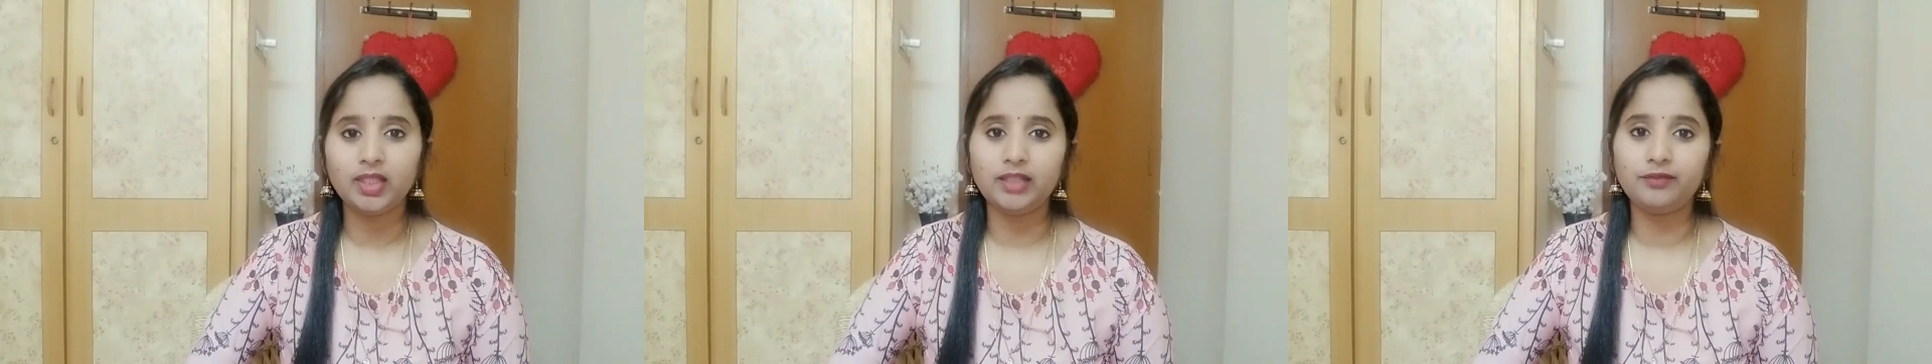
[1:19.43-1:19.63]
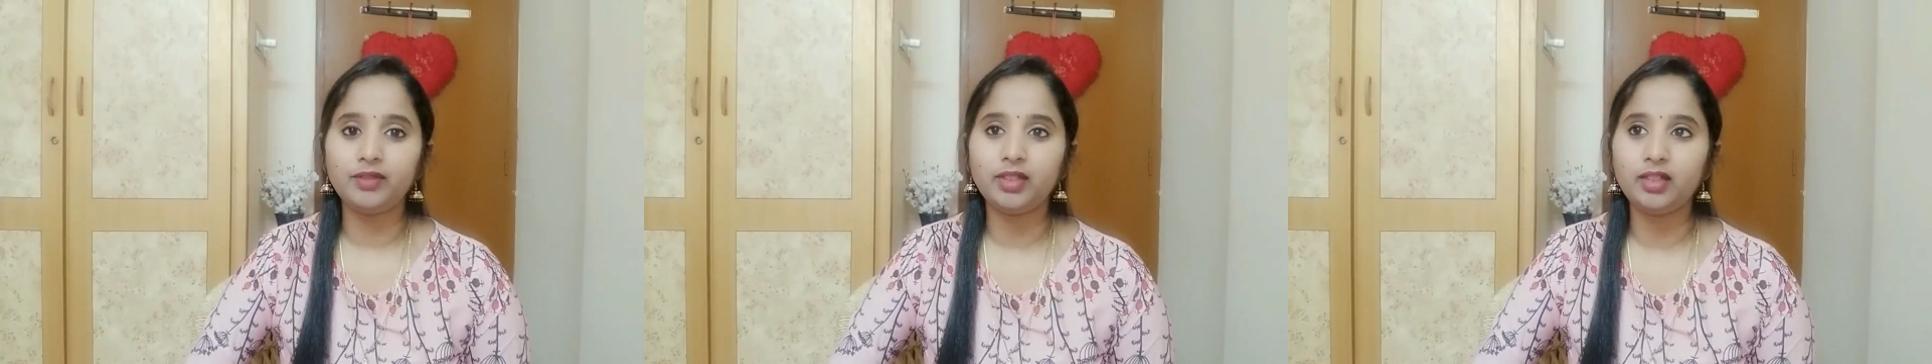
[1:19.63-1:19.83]

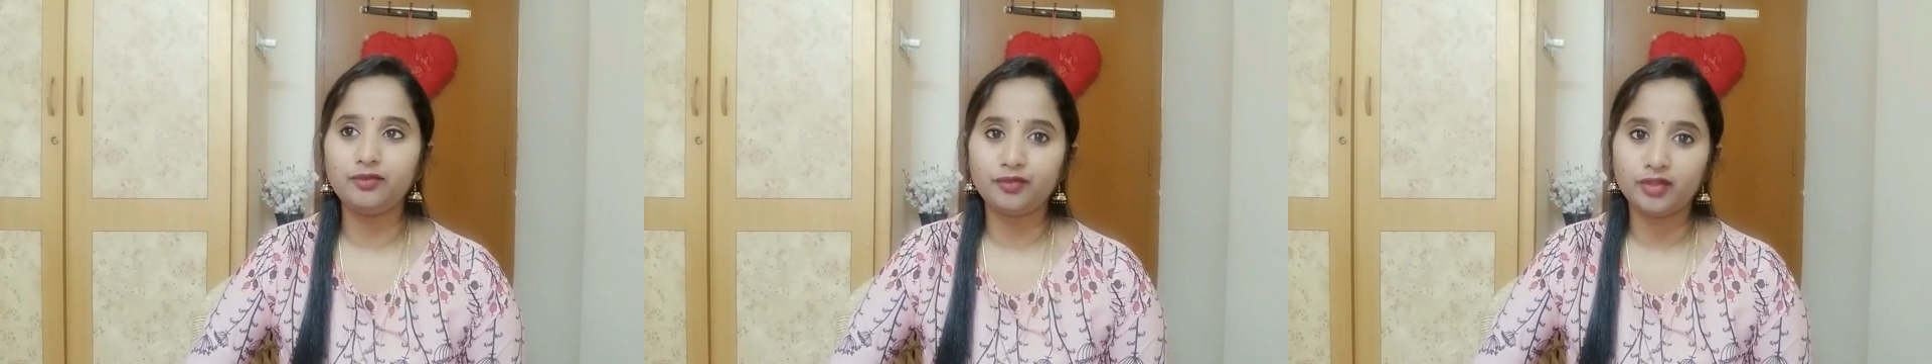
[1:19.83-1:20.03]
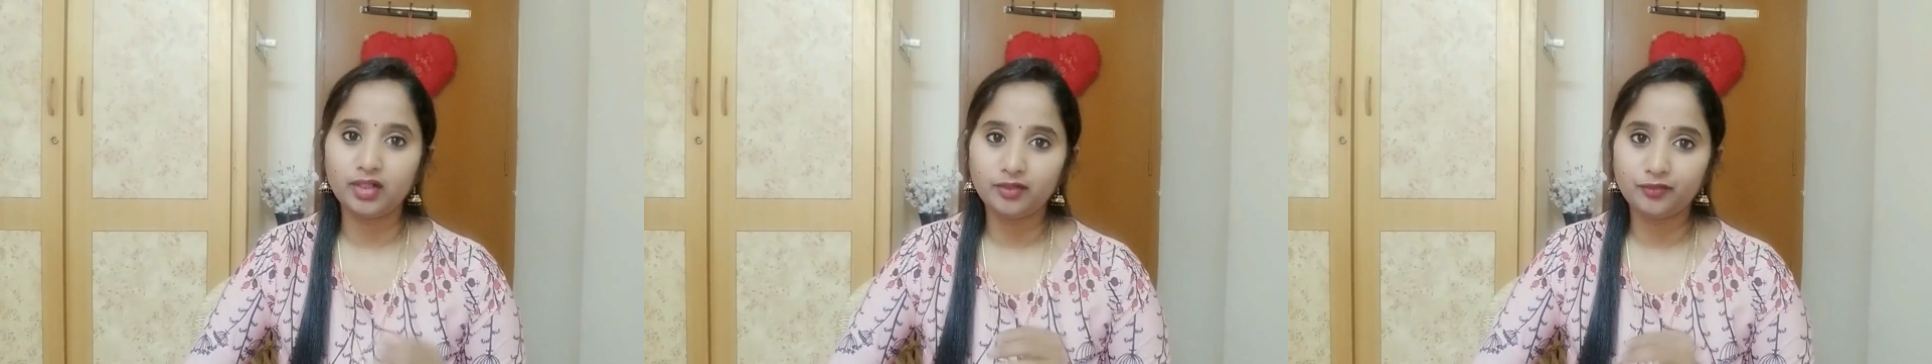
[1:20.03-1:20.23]
ఇవి
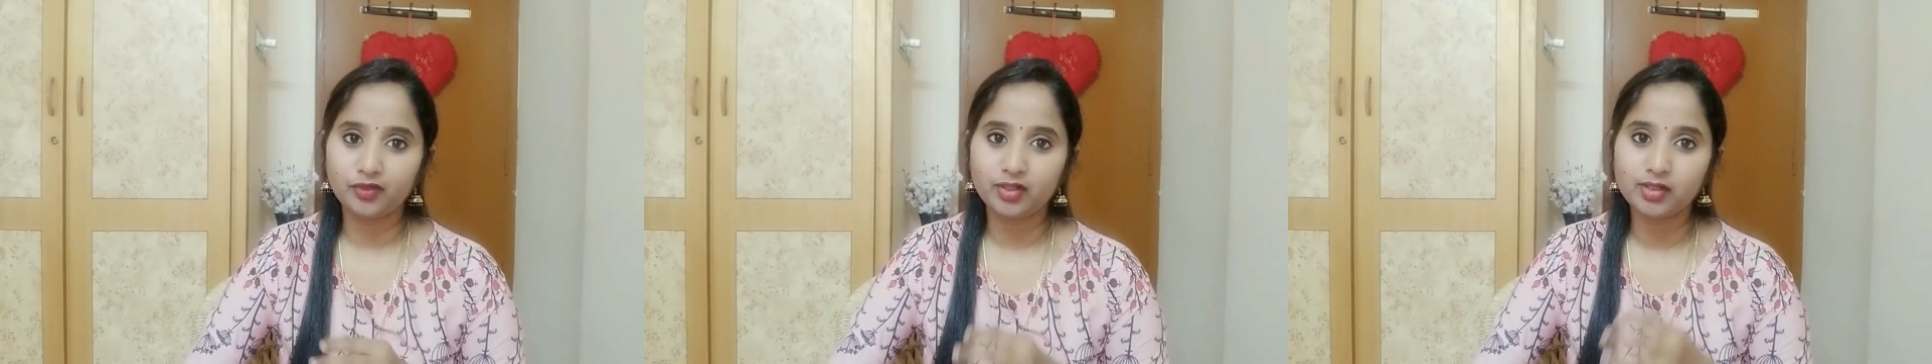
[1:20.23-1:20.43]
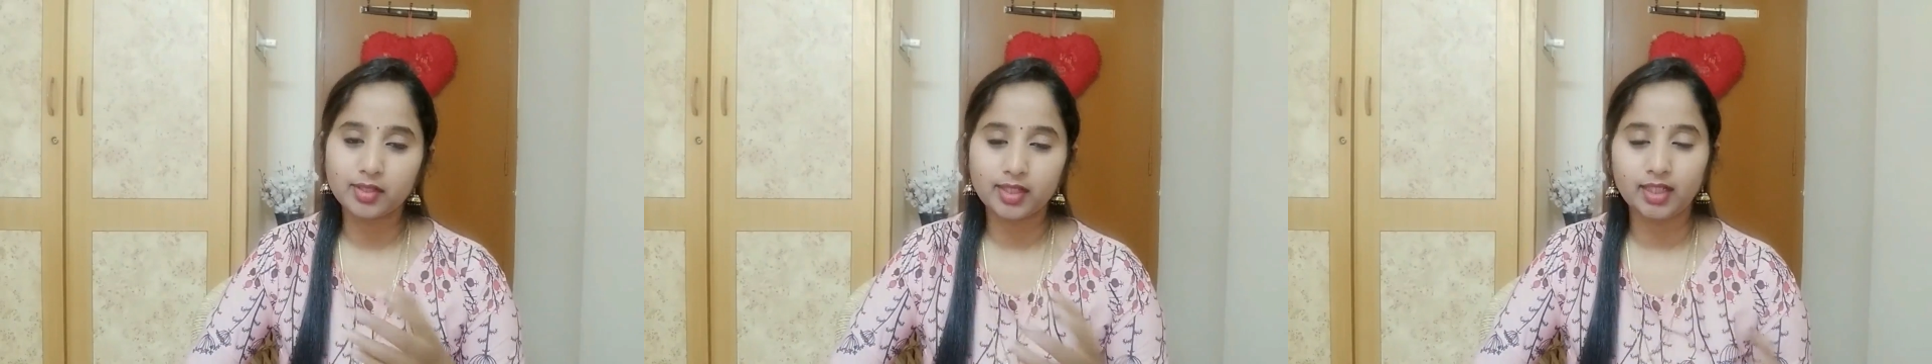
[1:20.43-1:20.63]
డిఫరెంట్
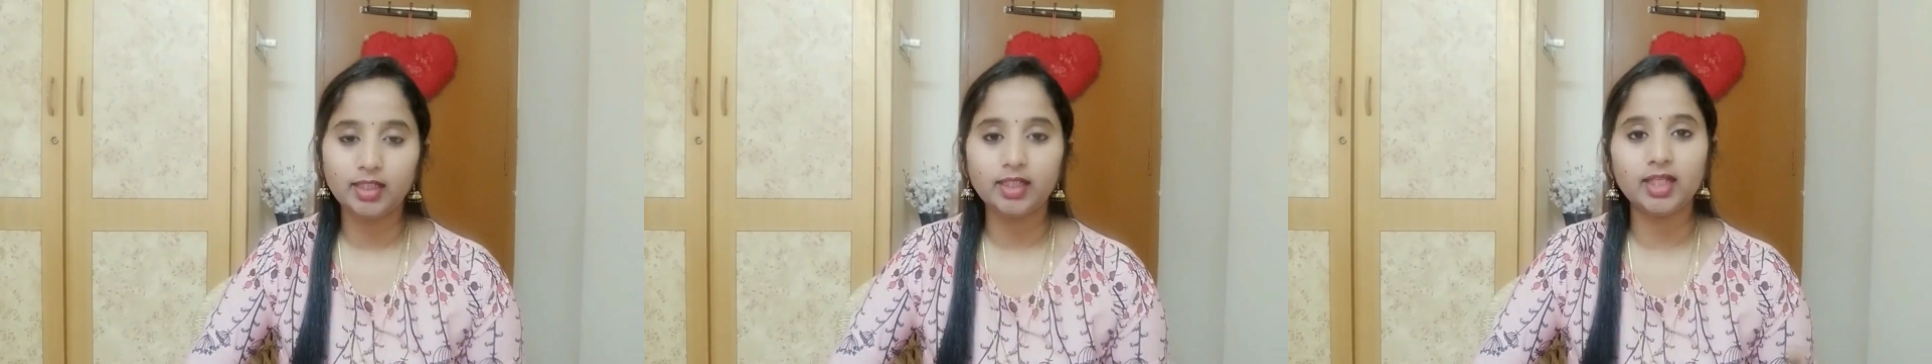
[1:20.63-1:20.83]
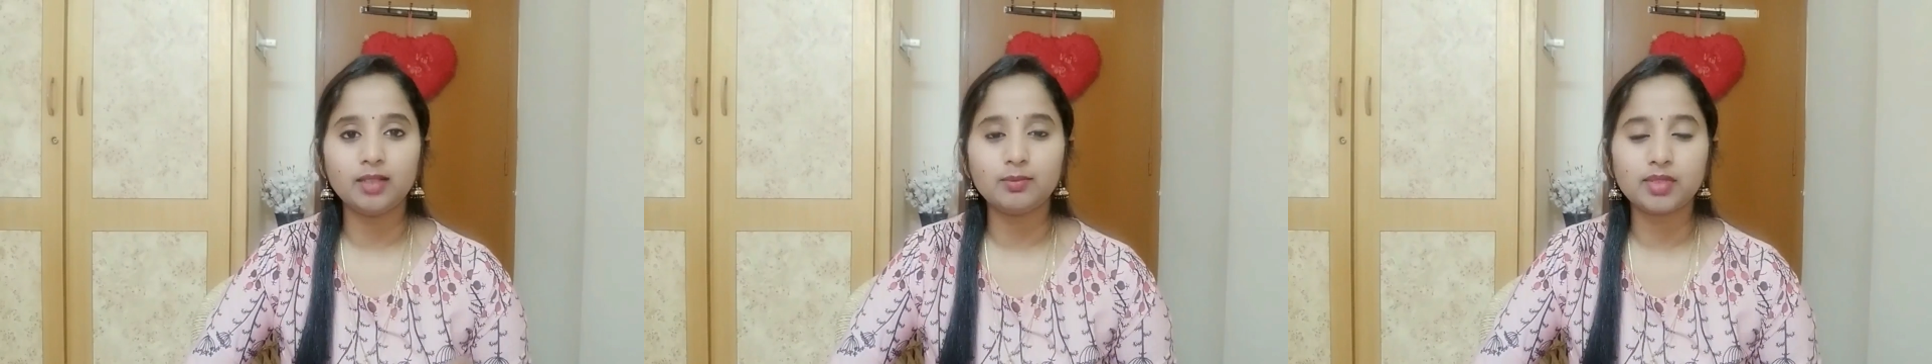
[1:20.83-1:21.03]
డిఫరెంట్ స్కిన్
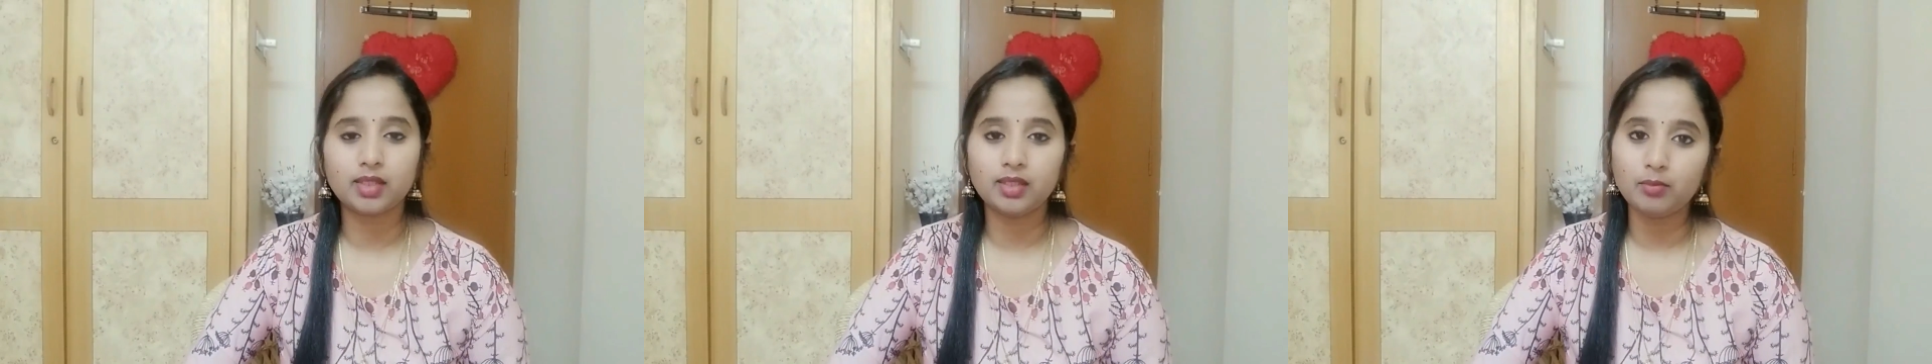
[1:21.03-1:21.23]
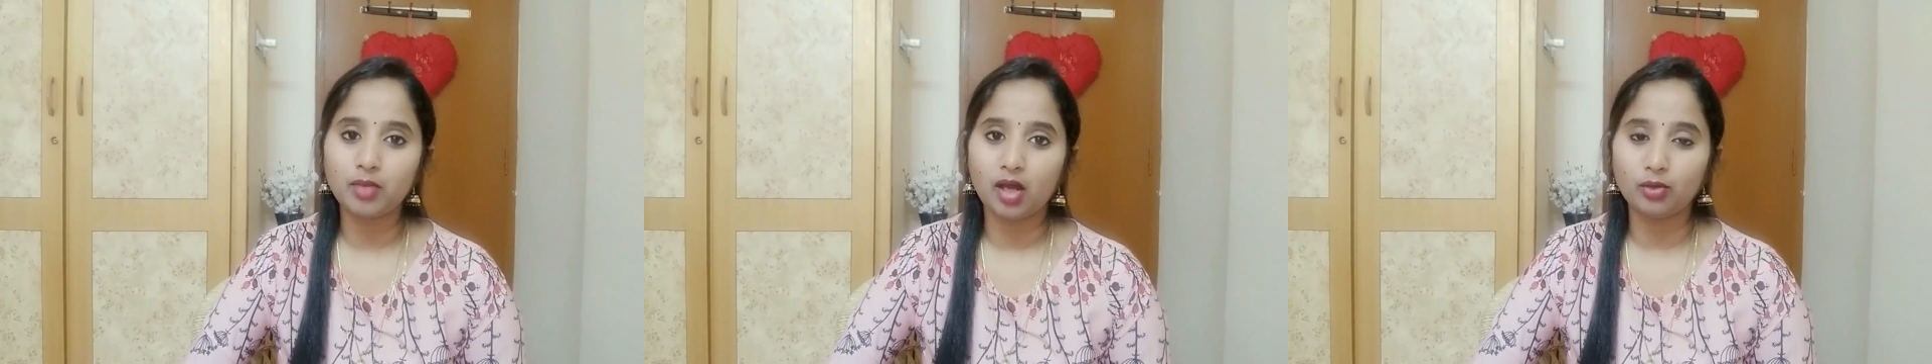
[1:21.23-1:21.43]

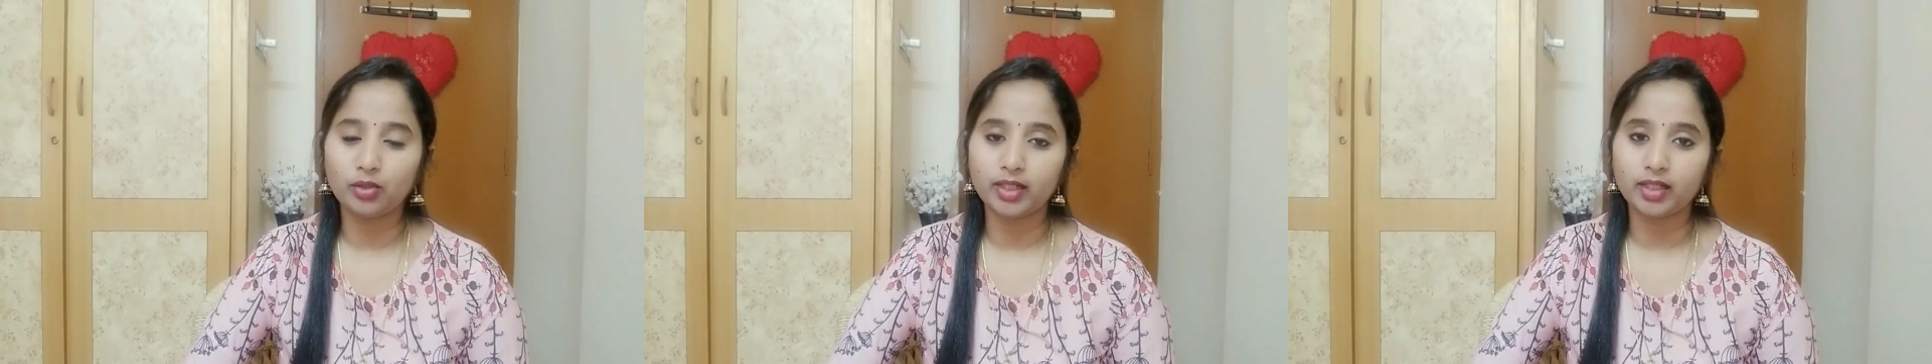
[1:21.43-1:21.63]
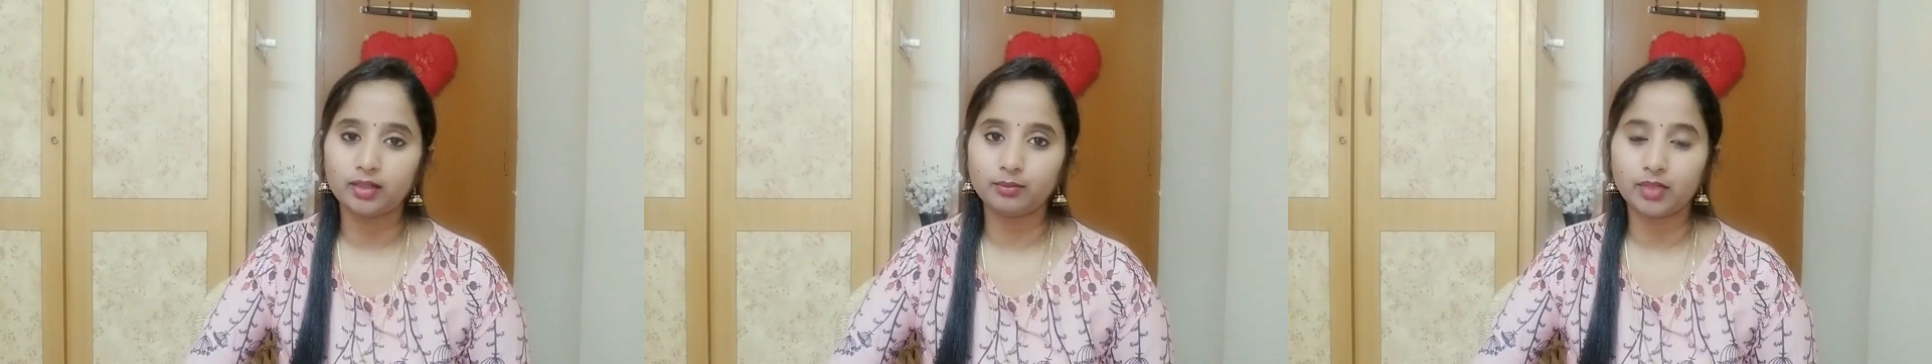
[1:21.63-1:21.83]
టైప్స్కి
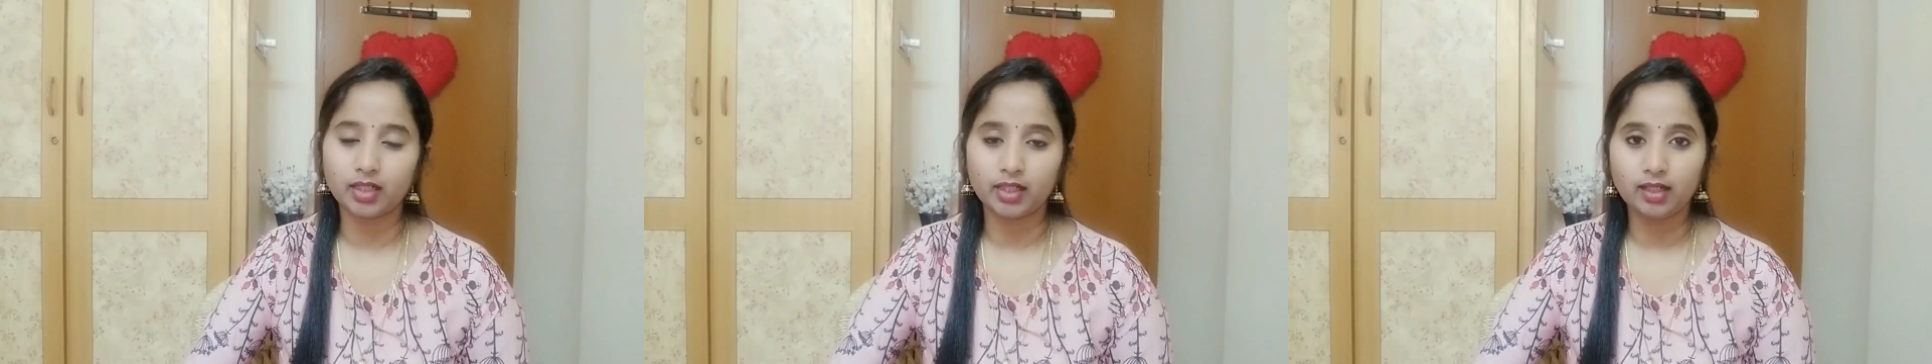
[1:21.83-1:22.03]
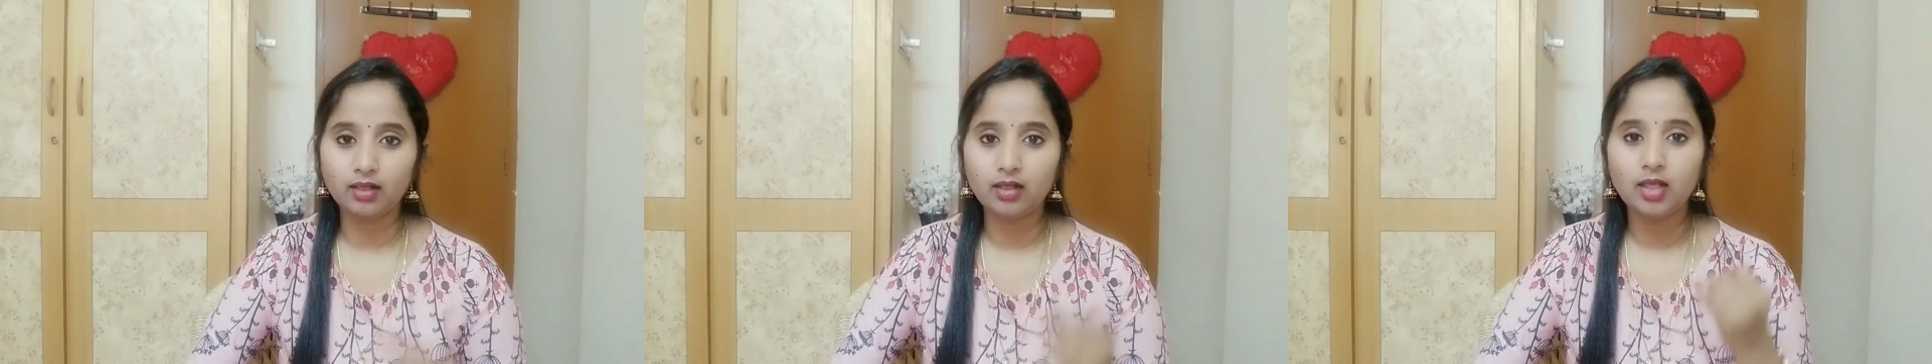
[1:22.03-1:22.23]
బాగుంటాయి
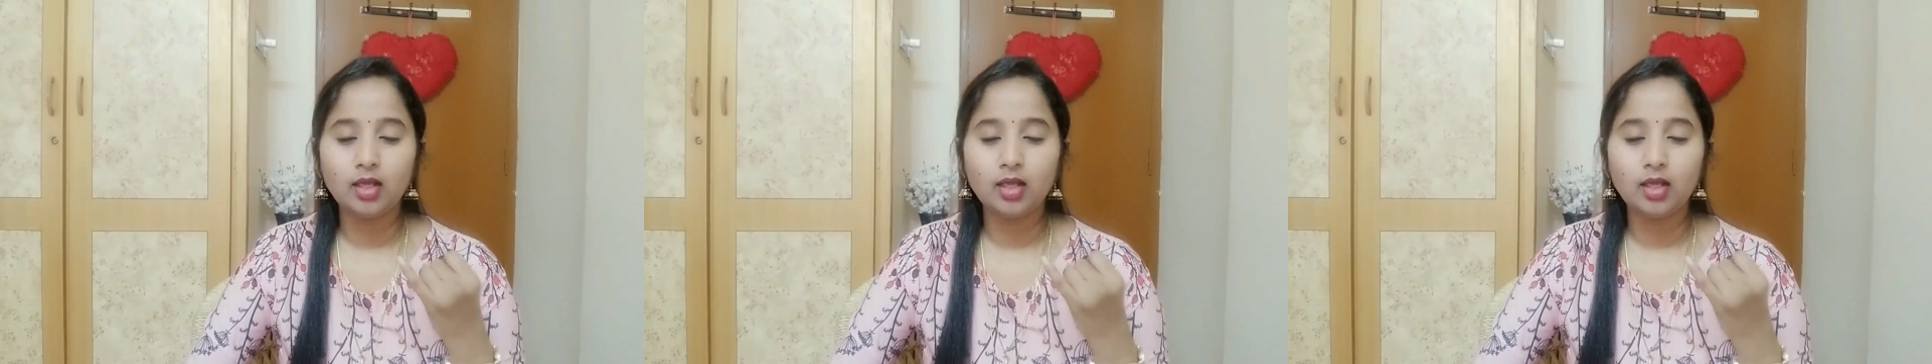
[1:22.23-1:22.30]
అనమాట